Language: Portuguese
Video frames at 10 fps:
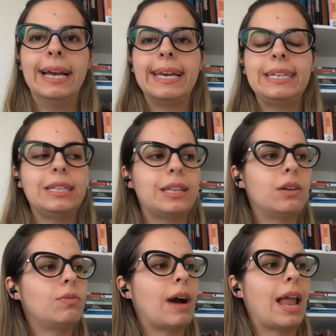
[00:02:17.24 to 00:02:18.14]

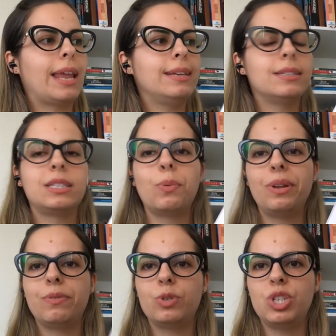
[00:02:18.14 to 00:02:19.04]
Então, além de ser um
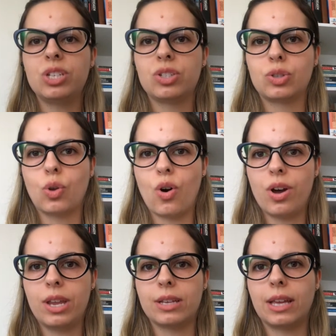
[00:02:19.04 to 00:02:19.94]
livro de
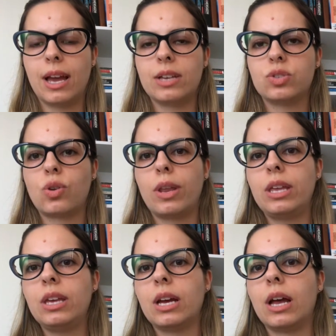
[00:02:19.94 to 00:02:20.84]
história, né, a
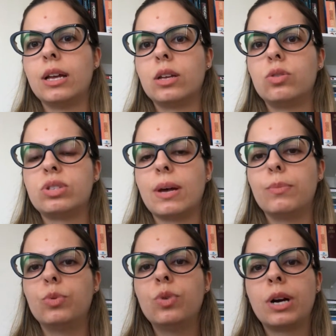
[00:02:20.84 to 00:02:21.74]
historinha do
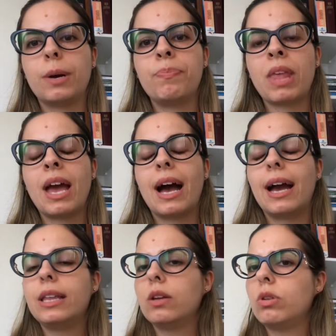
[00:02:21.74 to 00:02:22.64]
Samuca,
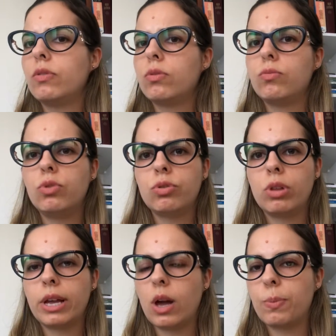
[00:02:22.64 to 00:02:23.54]
ainda é um livro muito
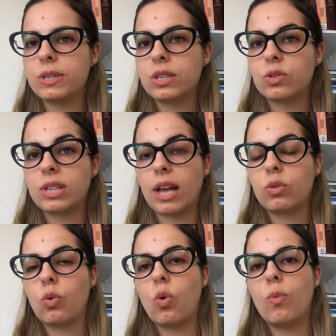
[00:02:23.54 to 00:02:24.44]
legal para ser
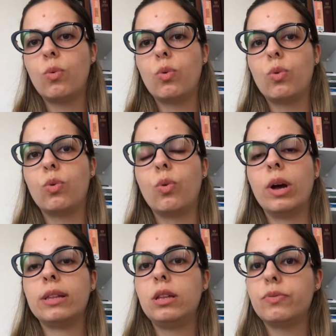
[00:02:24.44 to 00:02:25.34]
usado como
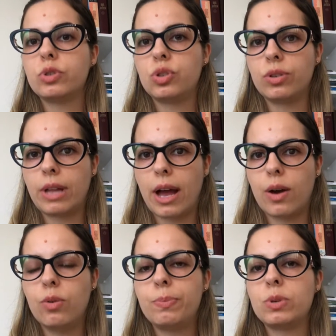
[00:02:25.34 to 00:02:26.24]

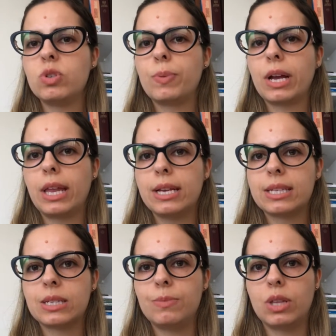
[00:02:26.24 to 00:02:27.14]
devocional, principalmente para
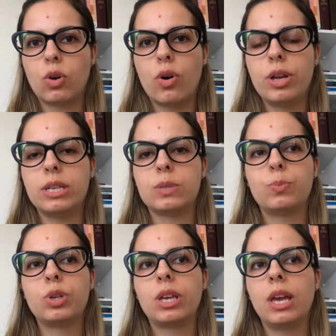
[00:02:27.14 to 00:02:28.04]
crianças menores,
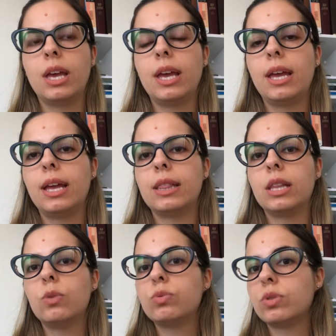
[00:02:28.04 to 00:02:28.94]
porque
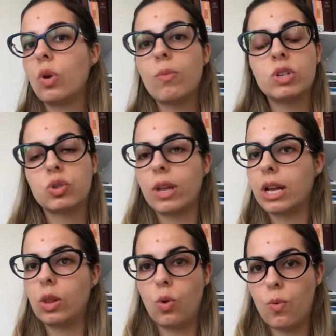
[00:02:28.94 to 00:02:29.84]
não, não é uma
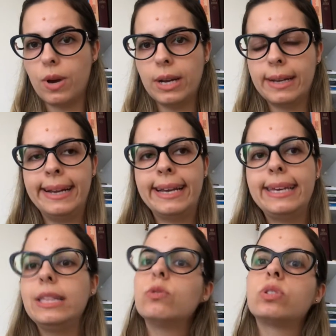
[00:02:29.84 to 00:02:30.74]
história longa
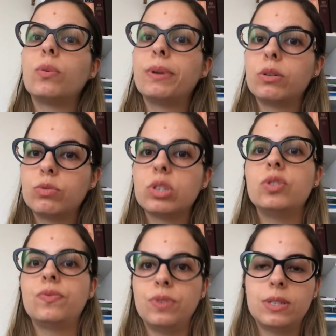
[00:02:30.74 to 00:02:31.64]
e não são perguntas
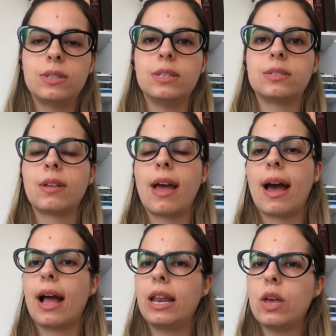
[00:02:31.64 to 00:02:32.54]
difíceis.
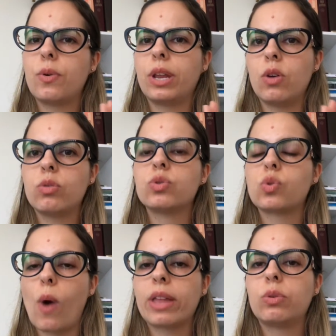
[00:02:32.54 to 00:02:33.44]
Ali eu creio que uns
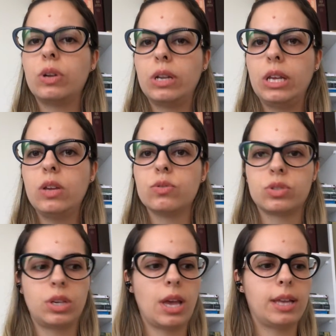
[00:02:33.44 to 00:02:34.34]
quatro aninhos,
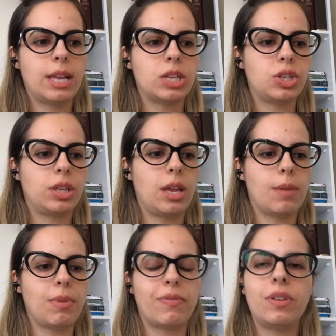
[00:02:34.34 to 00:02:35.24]
que é a idade que tem a
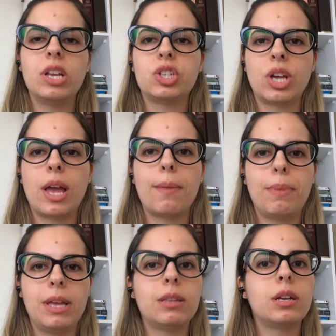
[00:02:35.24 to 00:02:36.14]
minha filha, já é
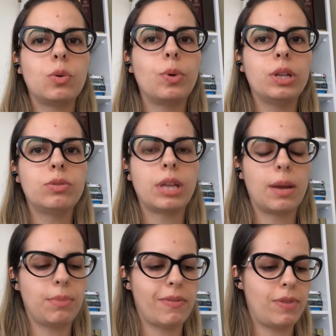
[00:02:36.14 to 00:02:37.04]
bem tranquilo, né?
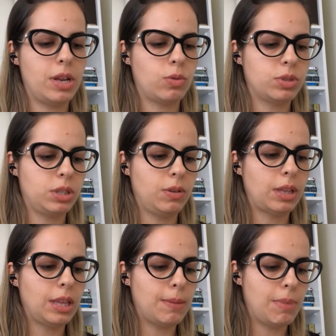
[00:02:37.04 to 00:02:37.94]
A minha filha conseguiu
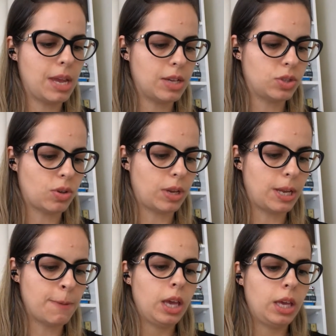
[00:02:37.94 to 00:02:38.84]
entender bem a
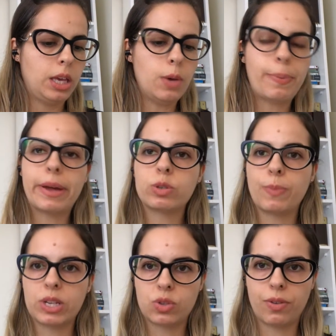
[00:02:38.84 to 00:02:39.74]
historinha. E para os
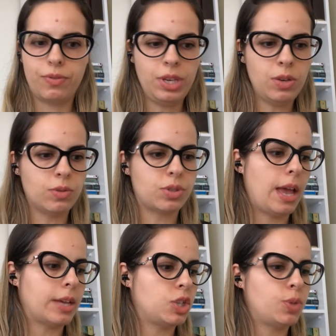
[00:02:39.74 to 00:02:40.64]
mais
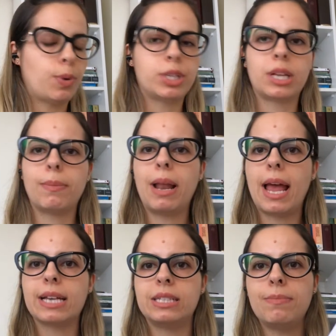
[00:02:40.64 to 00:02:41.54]
novinhos, a gente pode
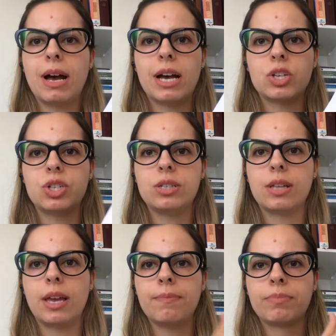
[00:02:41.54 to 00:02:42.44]
trabalhar as imagens,
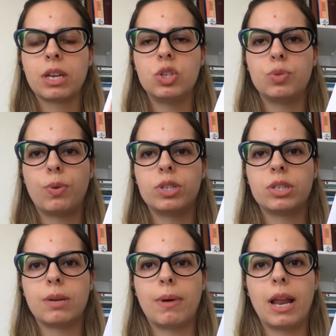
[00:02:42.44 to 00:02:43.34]
né? A gente pode
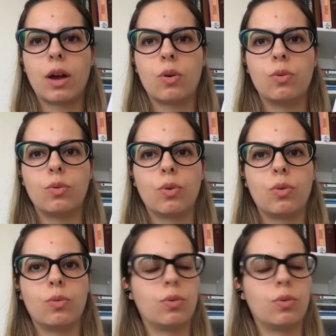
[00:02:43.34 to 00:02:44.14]
trabalhar com, com